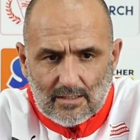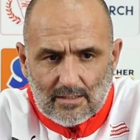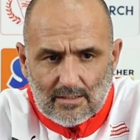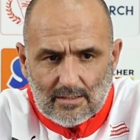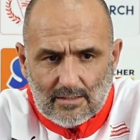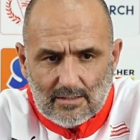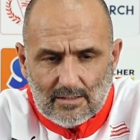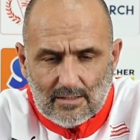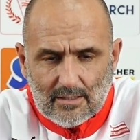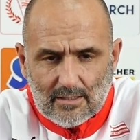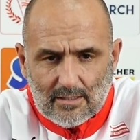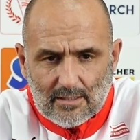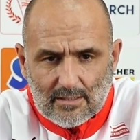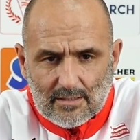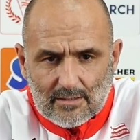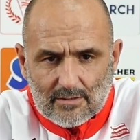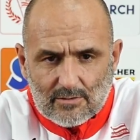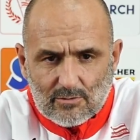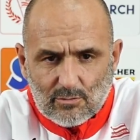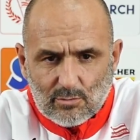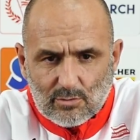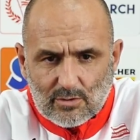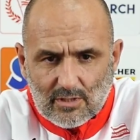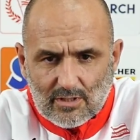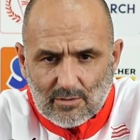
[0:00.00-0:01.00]
I
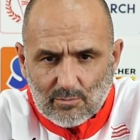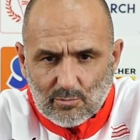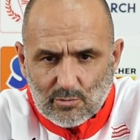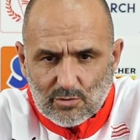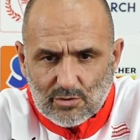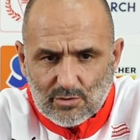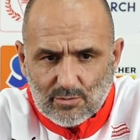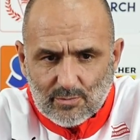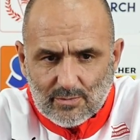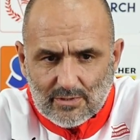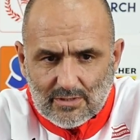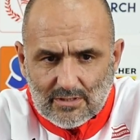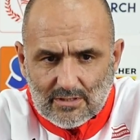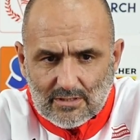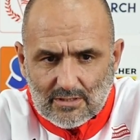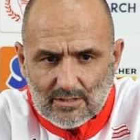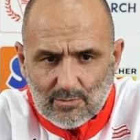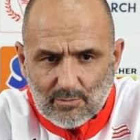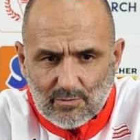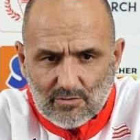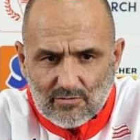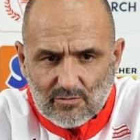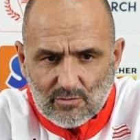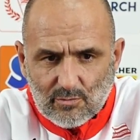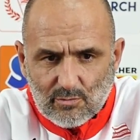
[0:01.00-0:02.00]
tutaj musimy na
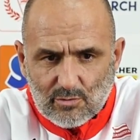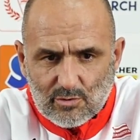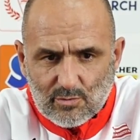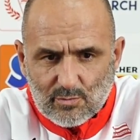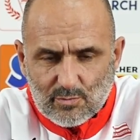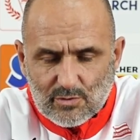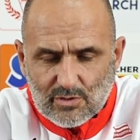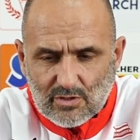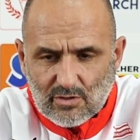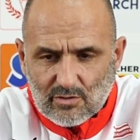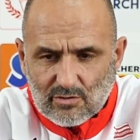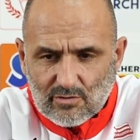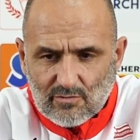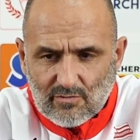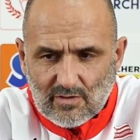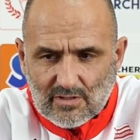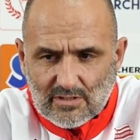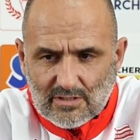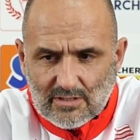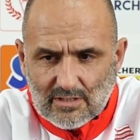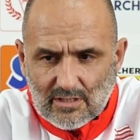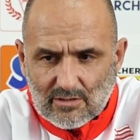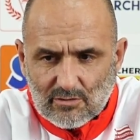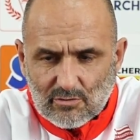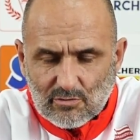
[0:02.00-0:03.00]
pewno być
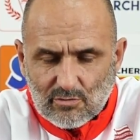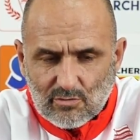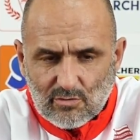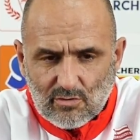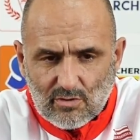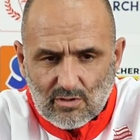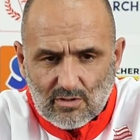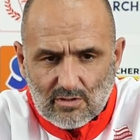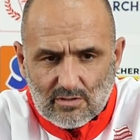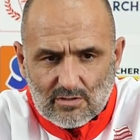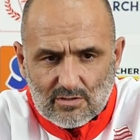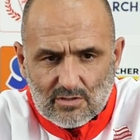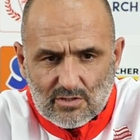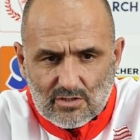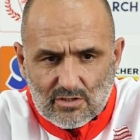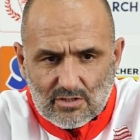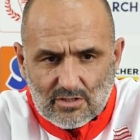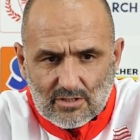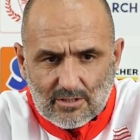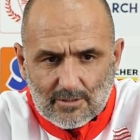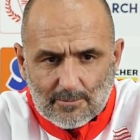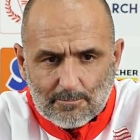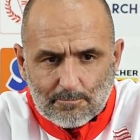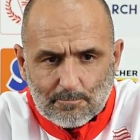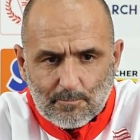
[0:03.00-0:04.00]
przygotowani na to,
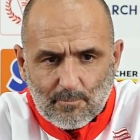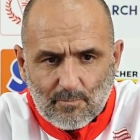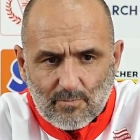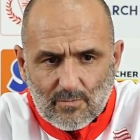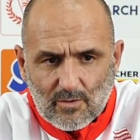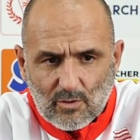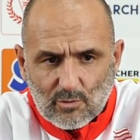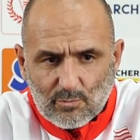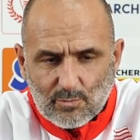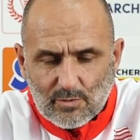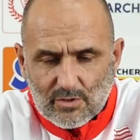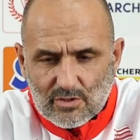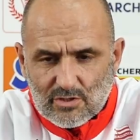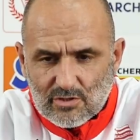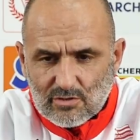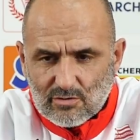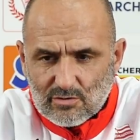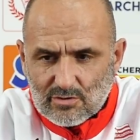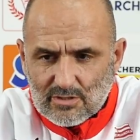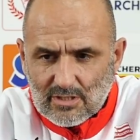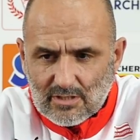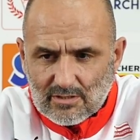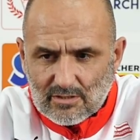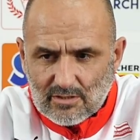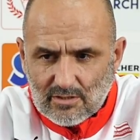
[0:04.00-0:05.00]
że od pierwszej do
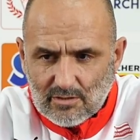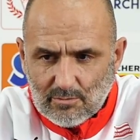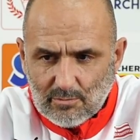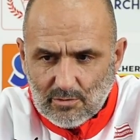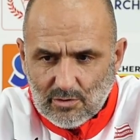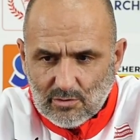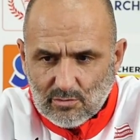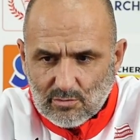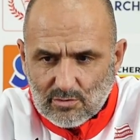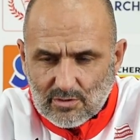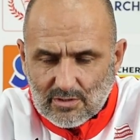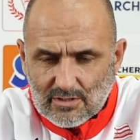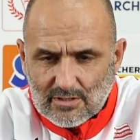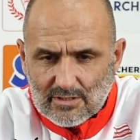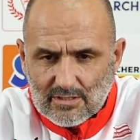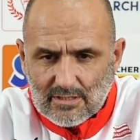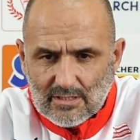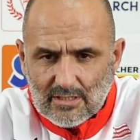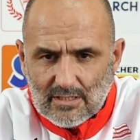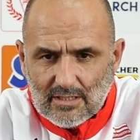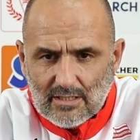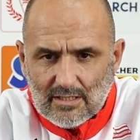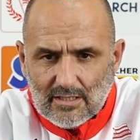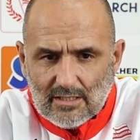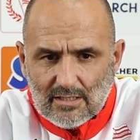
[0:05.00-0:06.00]
ostatniej minuty
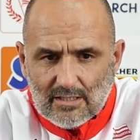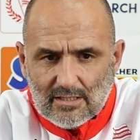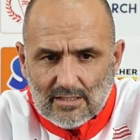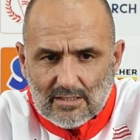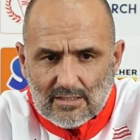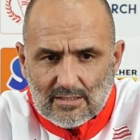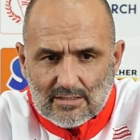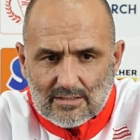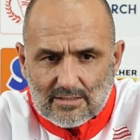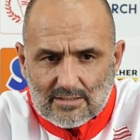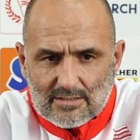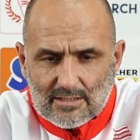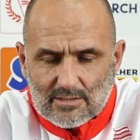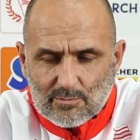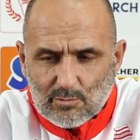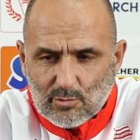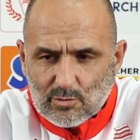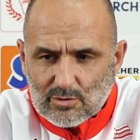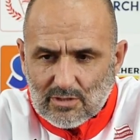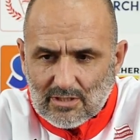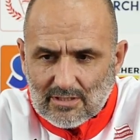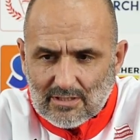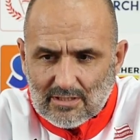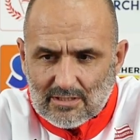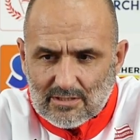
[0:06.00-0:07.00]
zespół
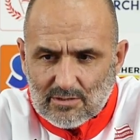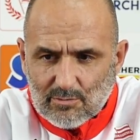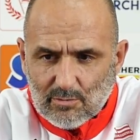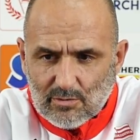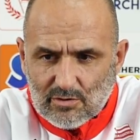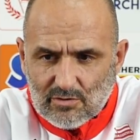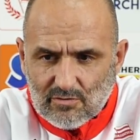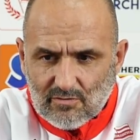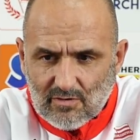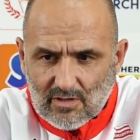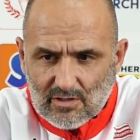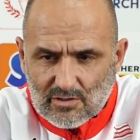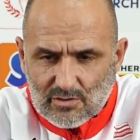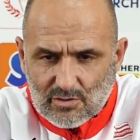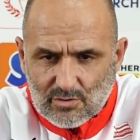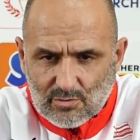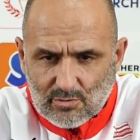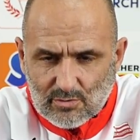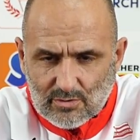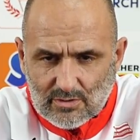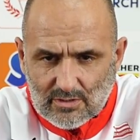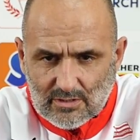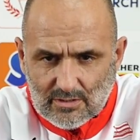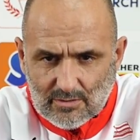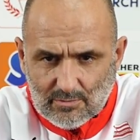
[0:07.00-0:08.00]
Sandecji będzie
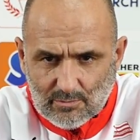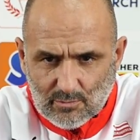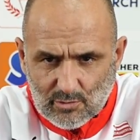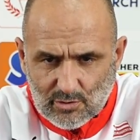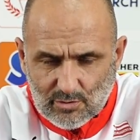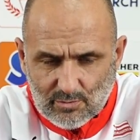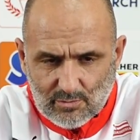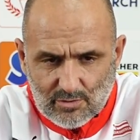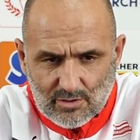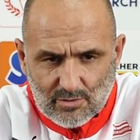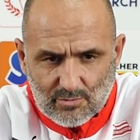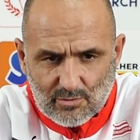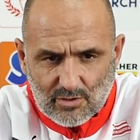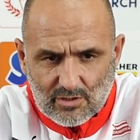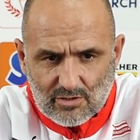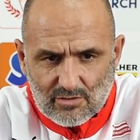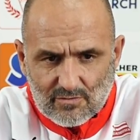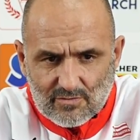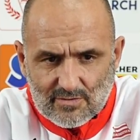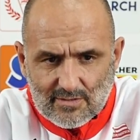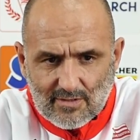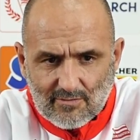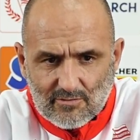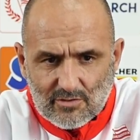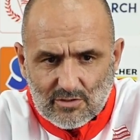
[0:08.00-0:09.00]
walczył i musimy się
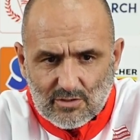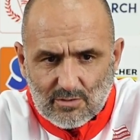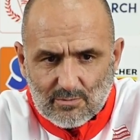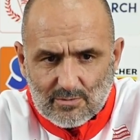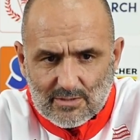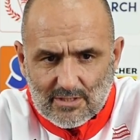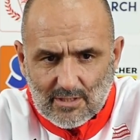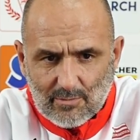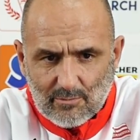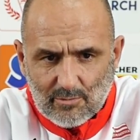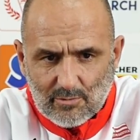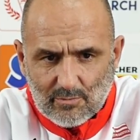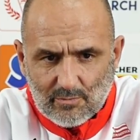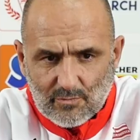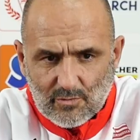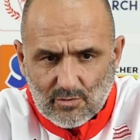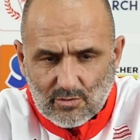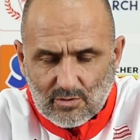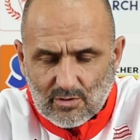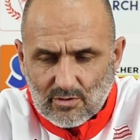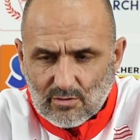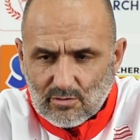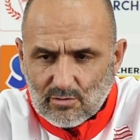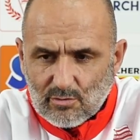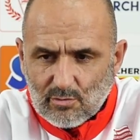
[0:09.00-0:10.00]
przeciwstawić tym samym, do
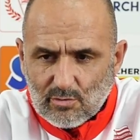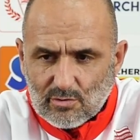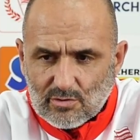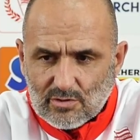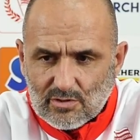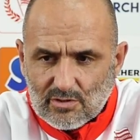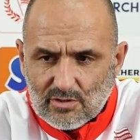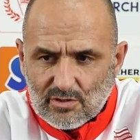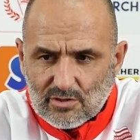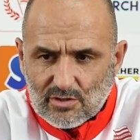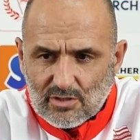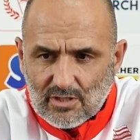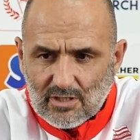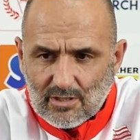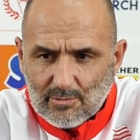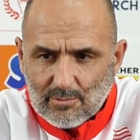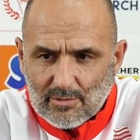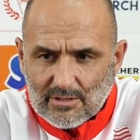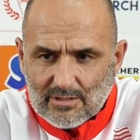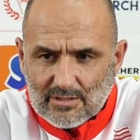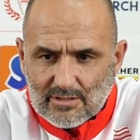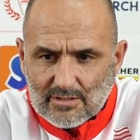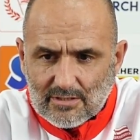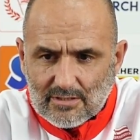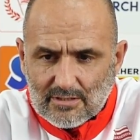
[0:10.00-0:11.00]
tego dołożyć jeszcze
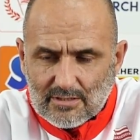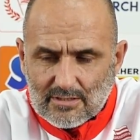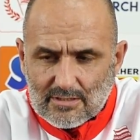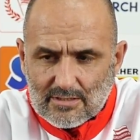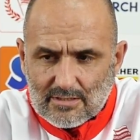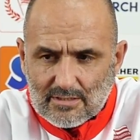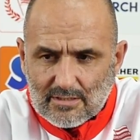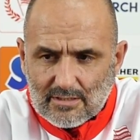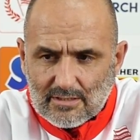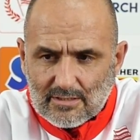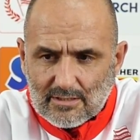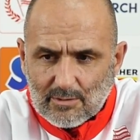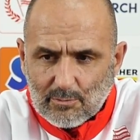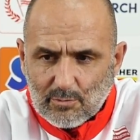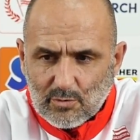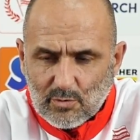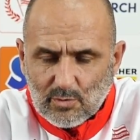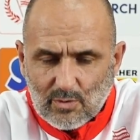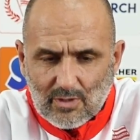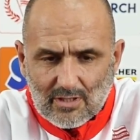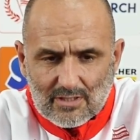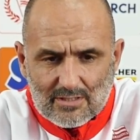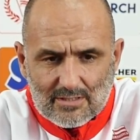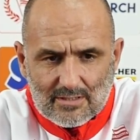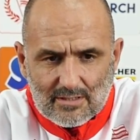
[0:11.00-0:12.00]
elementy stricte
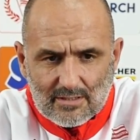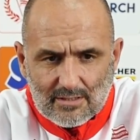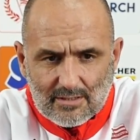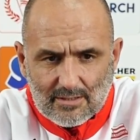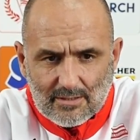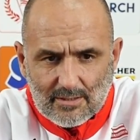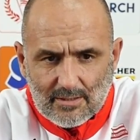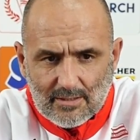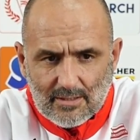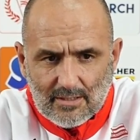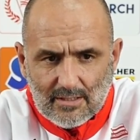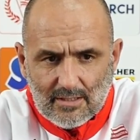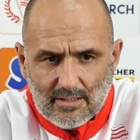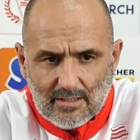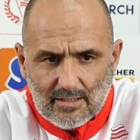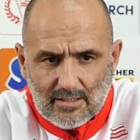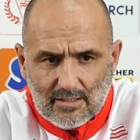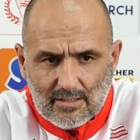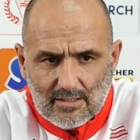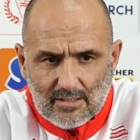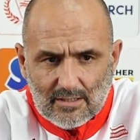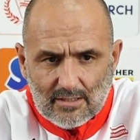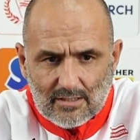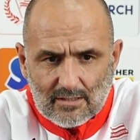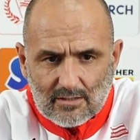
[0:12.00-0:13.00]
piłkarskie,
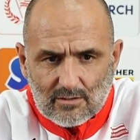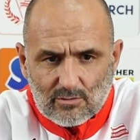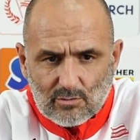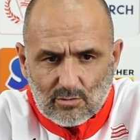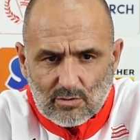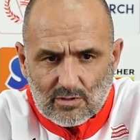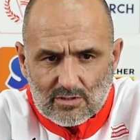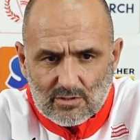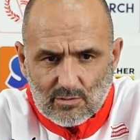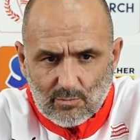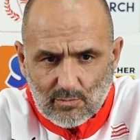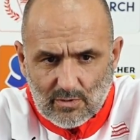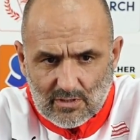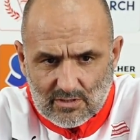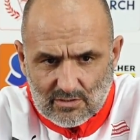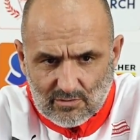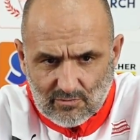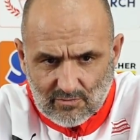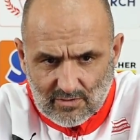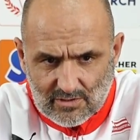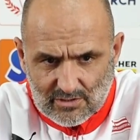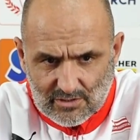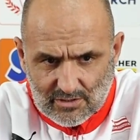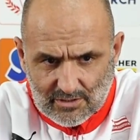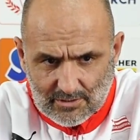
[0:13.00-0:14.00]
które są bardzo
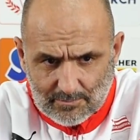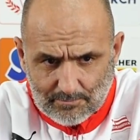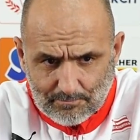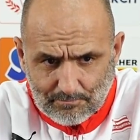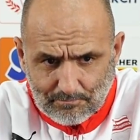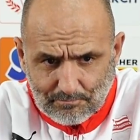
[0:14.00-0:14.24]
ważne.